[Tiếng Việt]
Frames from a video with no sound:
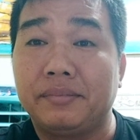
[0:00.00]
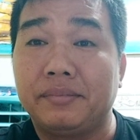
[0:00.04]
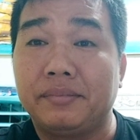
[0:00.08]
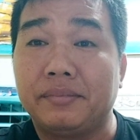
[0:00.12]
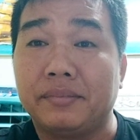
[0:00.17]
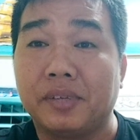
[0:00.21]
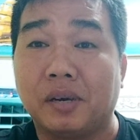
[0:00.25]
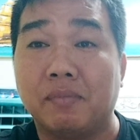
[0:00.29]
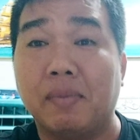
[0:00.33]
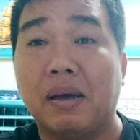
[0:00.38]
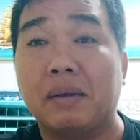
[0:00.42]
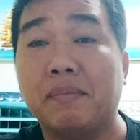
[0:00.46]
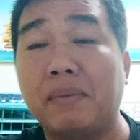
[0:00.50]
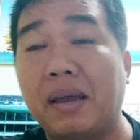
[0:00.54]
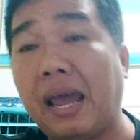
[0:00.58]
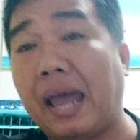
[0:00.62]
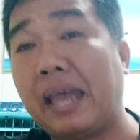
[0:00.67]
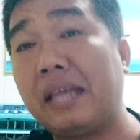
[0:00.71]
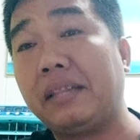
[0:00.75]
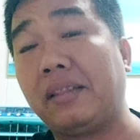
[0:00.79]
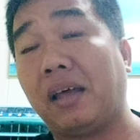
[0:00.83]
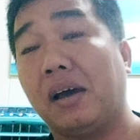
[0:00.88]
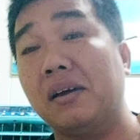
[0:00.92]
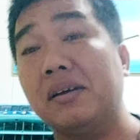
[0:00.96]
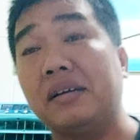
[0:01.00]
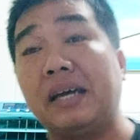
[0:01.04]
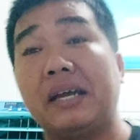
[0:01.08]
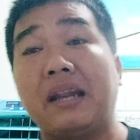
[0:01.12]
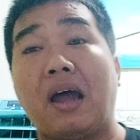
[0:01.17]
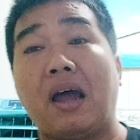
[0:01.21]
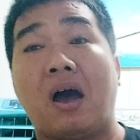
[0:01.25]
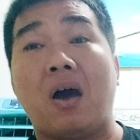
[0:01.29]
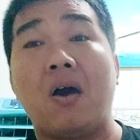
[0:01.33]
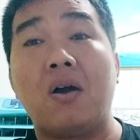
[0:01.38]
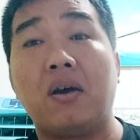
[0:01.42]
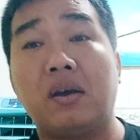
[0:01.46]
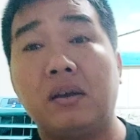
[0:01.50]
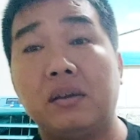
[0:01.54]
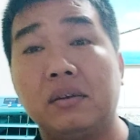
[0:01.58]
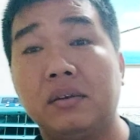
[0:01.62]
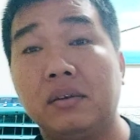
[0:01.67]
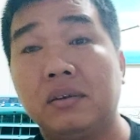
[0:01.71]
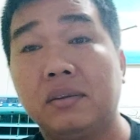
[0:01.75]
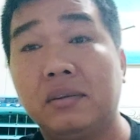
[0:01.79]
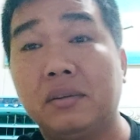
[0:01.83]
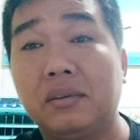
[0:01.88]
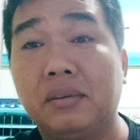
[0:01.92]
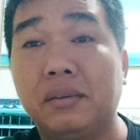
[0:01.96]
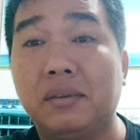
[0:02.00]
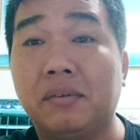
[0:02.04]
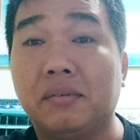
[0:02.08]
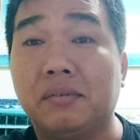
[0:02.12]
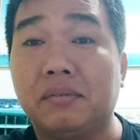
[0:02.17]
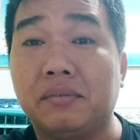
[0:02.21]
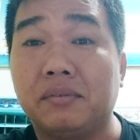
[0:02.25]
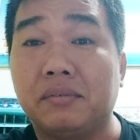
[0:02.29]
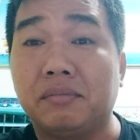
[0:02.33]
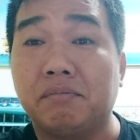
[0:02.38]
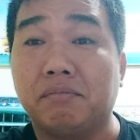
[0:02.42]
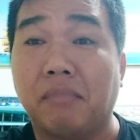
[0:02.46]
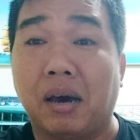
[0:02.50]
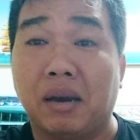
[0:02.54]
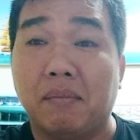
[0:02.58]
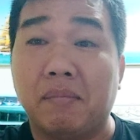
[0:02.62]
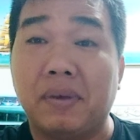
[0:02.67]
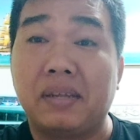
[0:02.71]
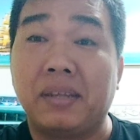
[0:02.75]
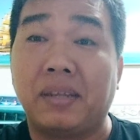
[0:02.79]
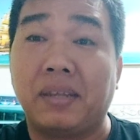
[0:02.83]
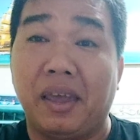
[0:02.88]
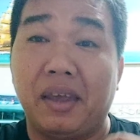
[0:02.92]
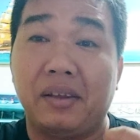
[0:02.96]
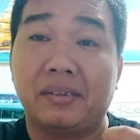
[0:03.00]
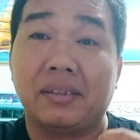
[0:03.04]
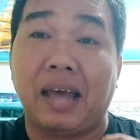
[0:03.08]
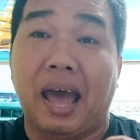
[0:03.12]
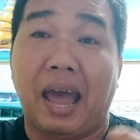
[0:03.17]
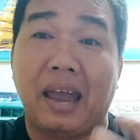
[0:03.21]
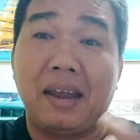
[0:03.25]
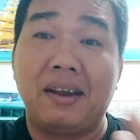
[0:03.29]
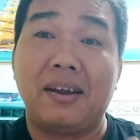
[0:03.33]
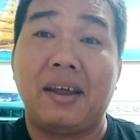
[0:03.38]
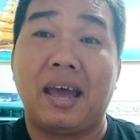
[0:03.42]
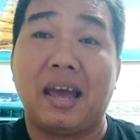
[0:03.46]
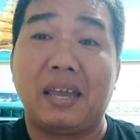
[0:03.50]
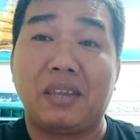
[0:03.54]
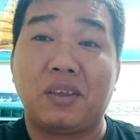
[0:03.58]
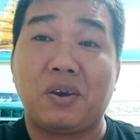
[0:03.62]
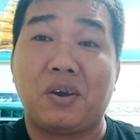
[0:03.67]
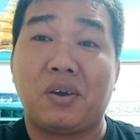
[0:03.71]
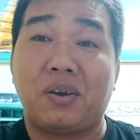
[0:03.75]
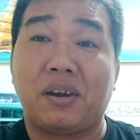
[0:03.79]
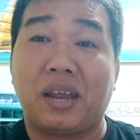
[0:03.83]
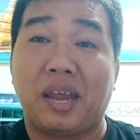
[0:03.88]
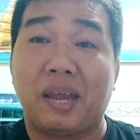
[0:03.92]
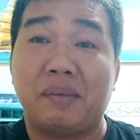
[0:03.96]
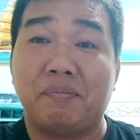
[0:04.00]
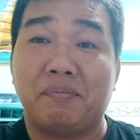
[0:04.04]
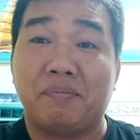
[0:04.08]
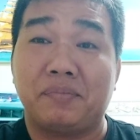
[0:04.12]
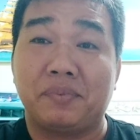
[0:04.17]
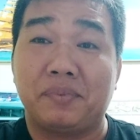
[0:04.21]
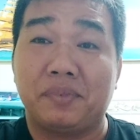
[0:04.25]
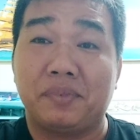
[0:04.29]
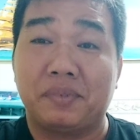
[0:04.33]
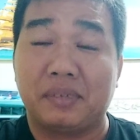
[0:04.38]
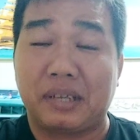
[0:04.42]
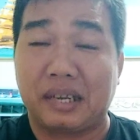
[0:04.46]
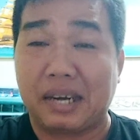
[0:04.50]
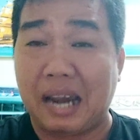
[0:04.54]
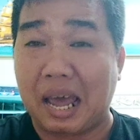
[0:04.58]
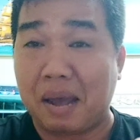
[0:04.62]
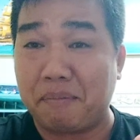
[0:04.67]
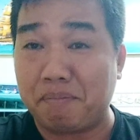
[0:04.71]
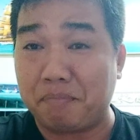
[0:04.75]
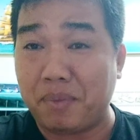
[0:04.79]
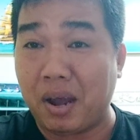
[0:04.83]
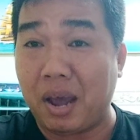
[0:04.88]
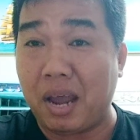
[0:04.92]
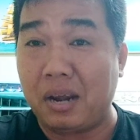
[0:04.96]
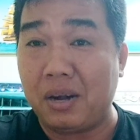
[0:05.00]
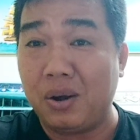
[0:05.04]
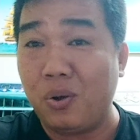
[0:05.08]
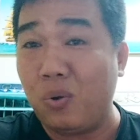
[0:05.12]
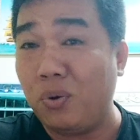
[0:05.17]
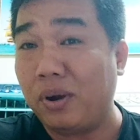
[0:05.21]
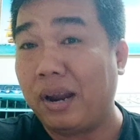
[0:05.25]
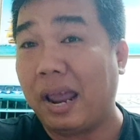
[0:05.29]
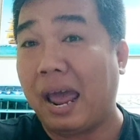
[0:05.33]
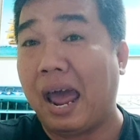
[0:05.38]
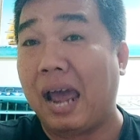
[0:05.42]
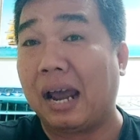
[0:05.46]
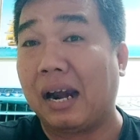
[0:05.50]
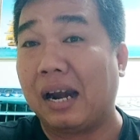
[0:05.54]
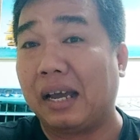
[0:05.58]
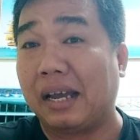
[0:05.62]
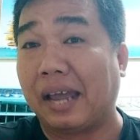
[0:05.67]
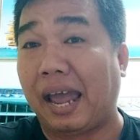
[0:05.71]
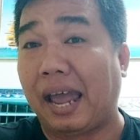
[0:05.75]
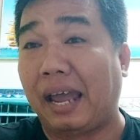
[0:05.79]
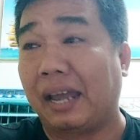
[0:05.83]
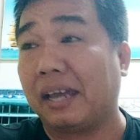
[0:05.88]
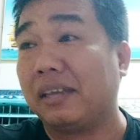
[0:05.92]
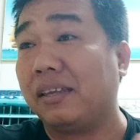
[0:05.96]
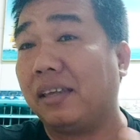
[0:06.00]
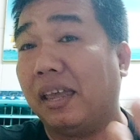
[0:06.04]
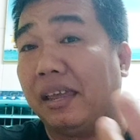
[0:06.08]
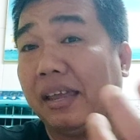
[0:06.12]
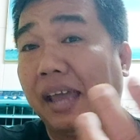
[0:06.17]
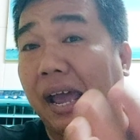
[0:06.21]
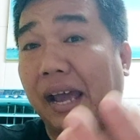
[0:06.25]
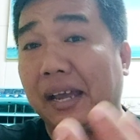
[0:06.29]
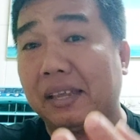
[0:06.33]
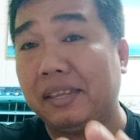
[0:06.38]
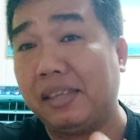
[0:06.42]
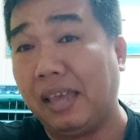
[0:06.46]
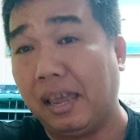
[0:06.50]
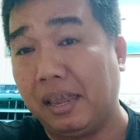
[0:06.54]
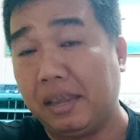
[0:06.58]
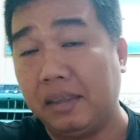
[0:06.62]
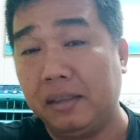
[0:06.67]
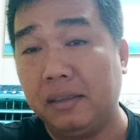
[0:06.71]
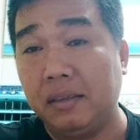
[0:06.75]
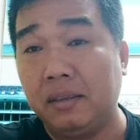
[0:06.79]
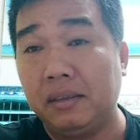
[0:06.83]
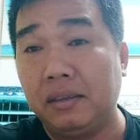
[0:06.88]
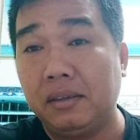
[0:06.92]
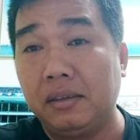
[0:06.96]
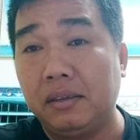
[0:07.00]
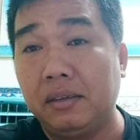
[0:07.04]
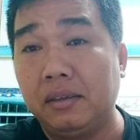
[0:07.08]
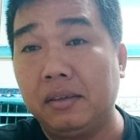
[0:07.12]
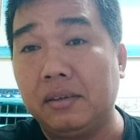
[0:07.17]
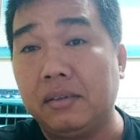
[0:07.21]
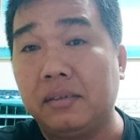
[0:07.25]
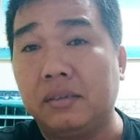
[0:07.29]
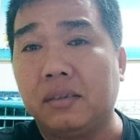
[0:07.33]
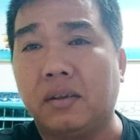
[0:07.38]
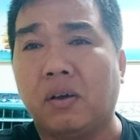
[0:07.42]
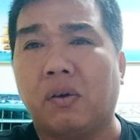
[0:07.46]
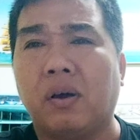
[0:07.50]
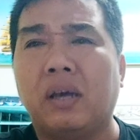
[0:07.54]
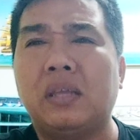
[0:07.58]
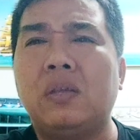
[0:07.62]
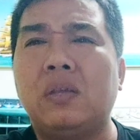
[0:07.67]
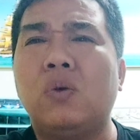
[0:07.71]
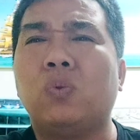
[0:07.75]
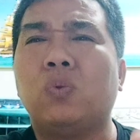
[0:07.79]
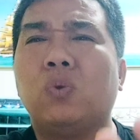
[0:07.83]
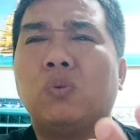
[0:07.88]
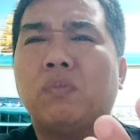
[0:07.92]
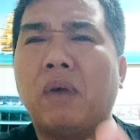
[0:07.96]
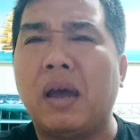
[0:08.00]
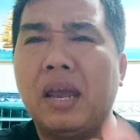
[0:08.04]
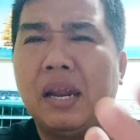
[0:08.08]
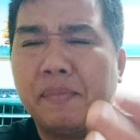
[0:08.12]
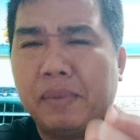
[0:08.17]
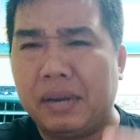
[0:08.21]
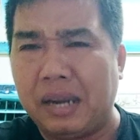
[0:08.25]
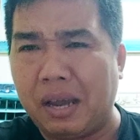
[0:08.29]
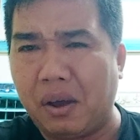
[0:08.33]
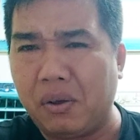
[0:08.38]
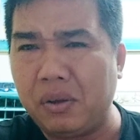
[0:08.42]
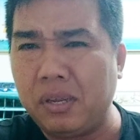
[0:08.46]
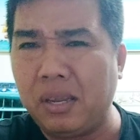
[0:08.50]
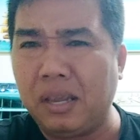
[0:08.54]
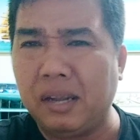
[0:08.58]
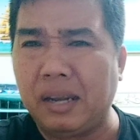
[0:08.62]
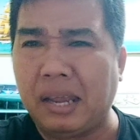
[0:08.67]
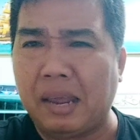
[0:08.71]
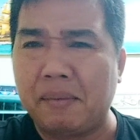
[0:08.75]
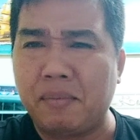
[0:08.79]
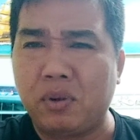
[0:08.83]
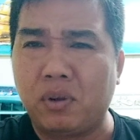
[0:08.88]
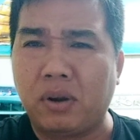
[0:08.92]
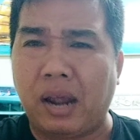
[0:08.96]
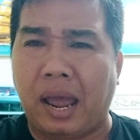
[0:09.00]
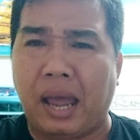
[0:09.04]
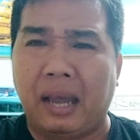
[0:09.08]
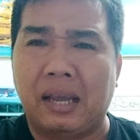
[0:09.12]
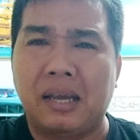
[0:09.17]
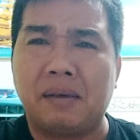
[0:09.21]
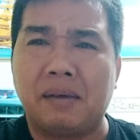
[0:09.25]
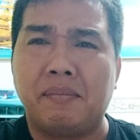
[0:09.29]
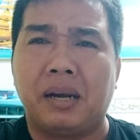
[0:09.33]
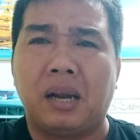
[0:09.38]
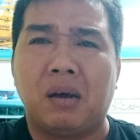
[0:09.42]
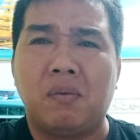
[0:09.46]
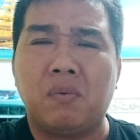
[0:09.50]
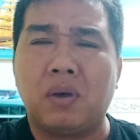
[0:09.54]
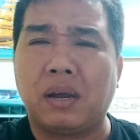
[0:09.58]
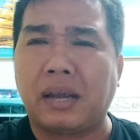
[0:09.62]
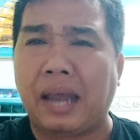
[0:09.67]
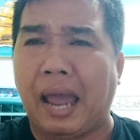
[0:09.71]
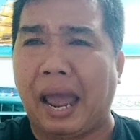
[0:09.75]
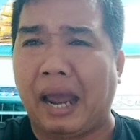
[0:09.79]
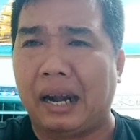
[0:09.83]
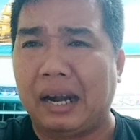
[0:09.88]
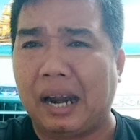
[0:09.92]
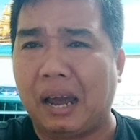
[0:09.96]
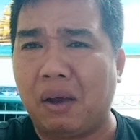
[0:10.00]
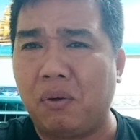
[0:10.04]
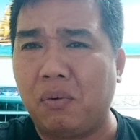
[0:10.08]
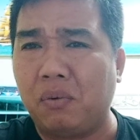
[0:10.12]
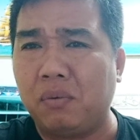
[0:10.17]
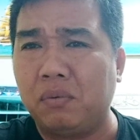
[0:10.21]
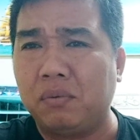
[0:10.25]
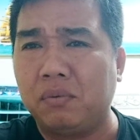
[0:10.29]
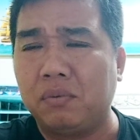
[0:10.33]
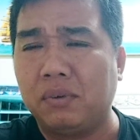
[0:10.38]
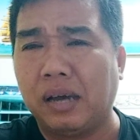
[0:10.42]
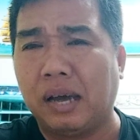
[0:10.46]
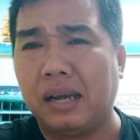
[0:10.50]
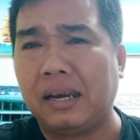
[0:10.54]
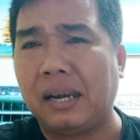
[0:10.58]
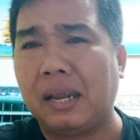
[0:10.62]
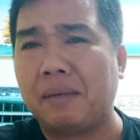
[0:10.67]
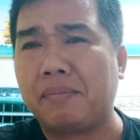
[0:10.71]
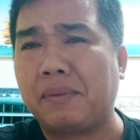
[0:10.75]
rồi mình mới thấy từ cái đó mình mới truyền tải ra cho anh em cái đam mê nuôi gà là cần cái gì cần cái gì còn cái youtube thì mình nói với anh em nó thẳng mình không có cần đâu anh em